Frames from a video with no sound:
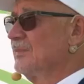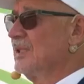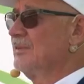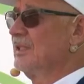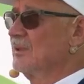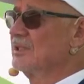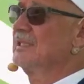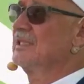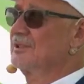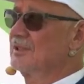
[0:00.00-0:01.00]
Если бы там не
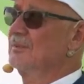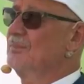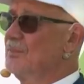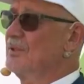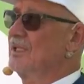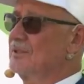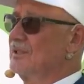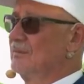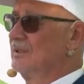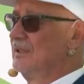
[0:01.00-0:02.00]
было станции и депо по
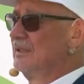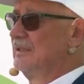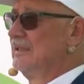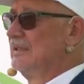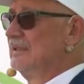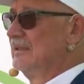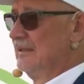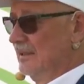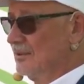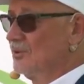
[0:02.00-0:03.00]
концам,
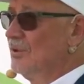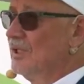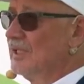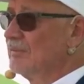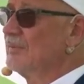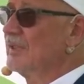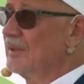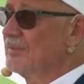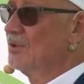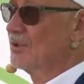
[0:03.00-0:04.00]
то она бы
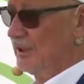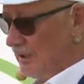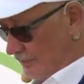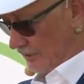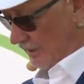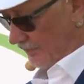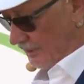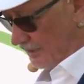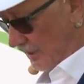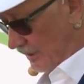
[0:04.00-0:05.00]
была бы легкая, там
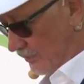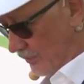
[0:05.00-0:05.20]
стала простая